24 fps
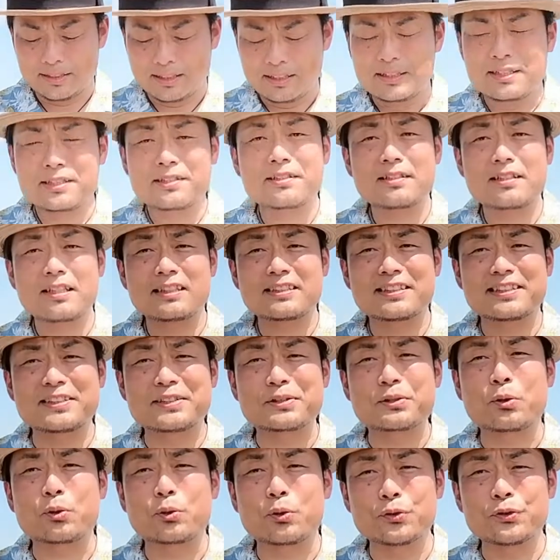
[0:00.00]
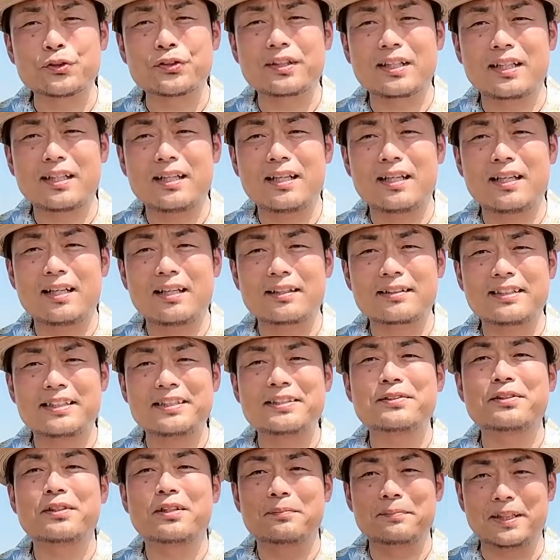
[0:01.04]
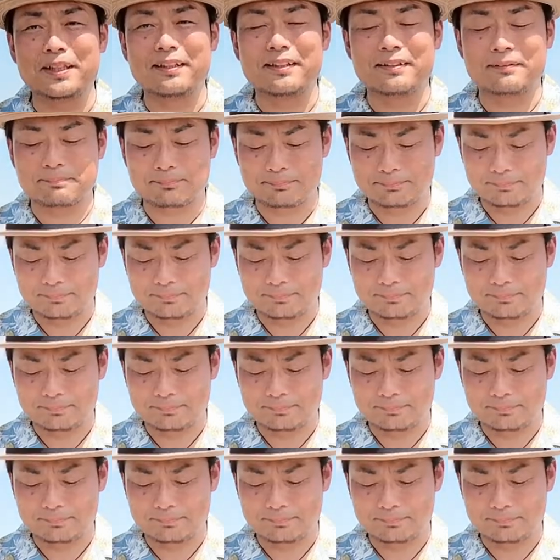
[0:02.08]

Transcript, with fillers: しちがつここのか金曜日、